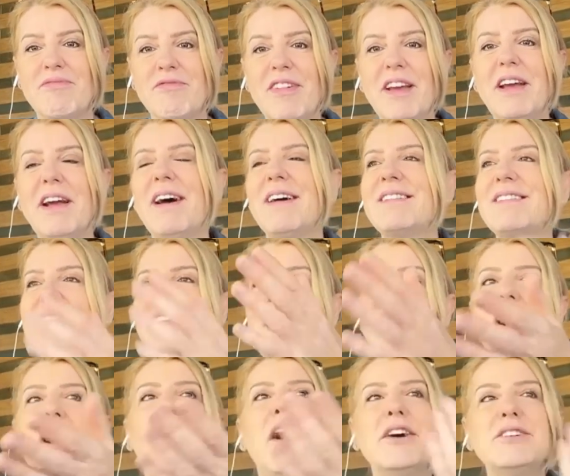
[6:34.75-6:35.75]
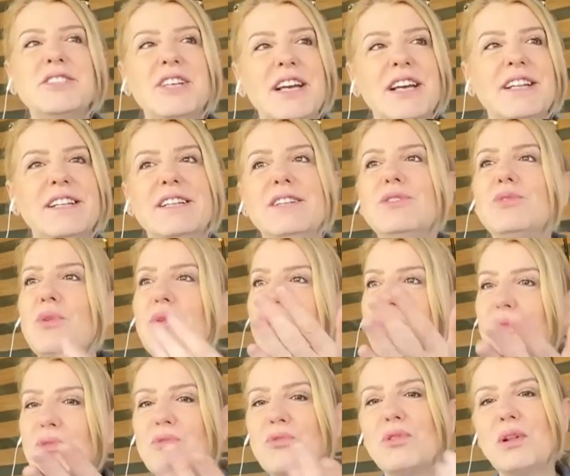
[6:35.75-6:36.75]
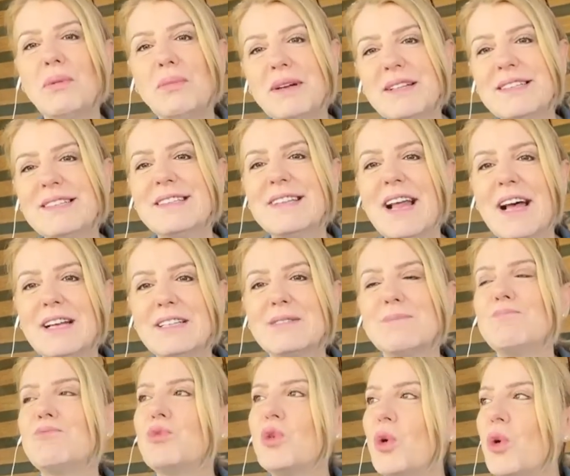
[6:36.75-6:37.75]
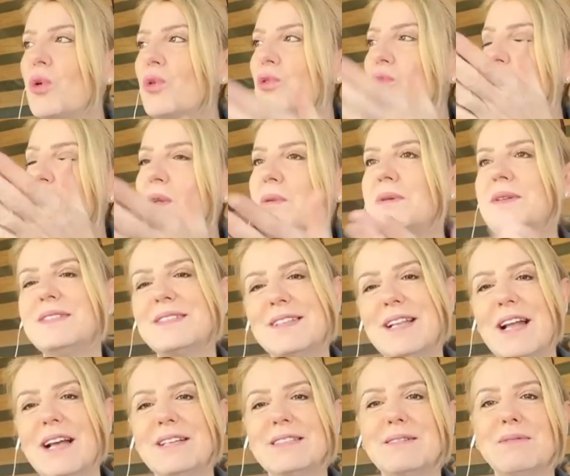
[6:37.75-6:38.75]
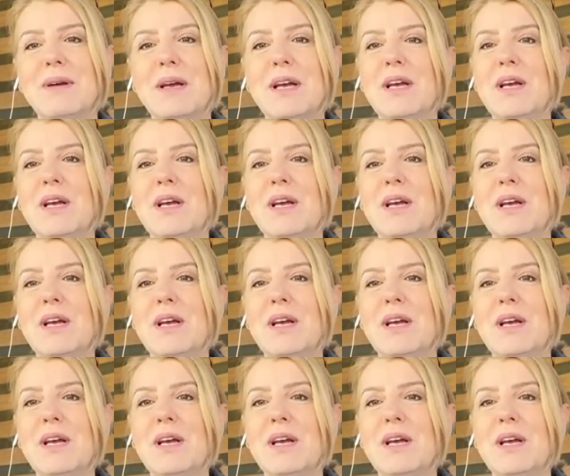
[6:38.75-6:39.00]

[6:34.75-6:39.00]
Veyahut da ağaç ektiğiniz onu sulamanız lazım. Doğru sulamanız lazım.